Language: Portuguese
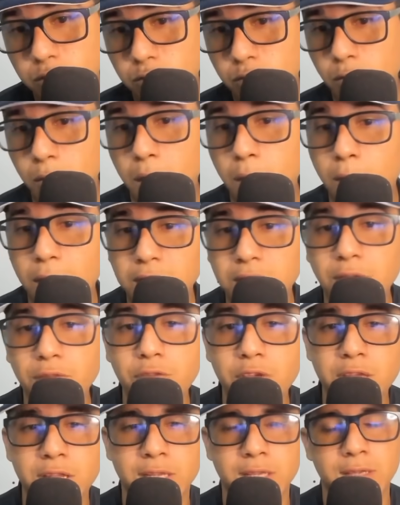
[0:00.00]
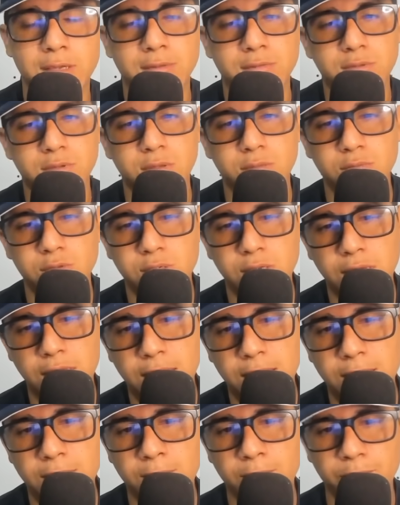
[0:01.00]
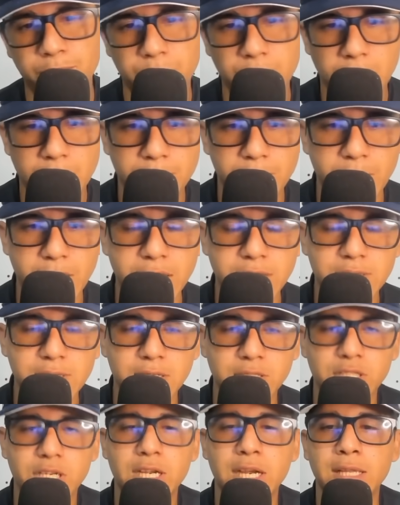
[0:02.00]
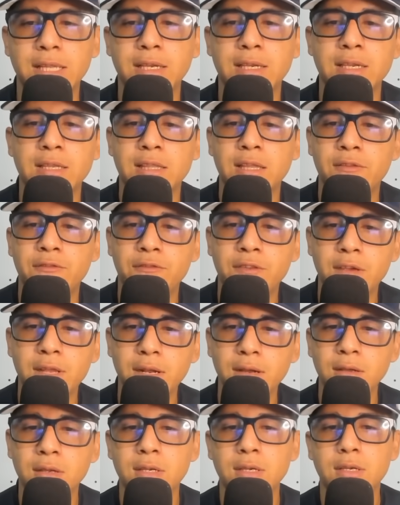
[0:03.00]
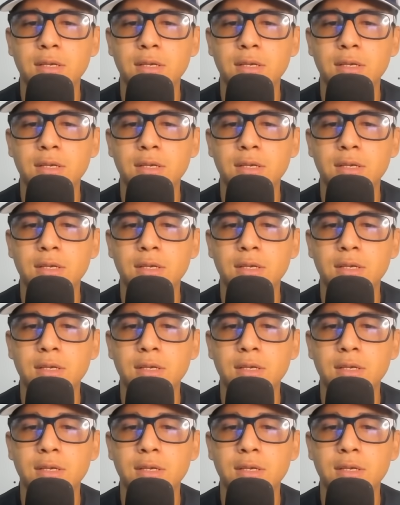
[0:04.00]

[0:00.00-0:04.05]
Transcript: numa quarta-feira, né? Estamos aí prestes a chegar na quinta-feira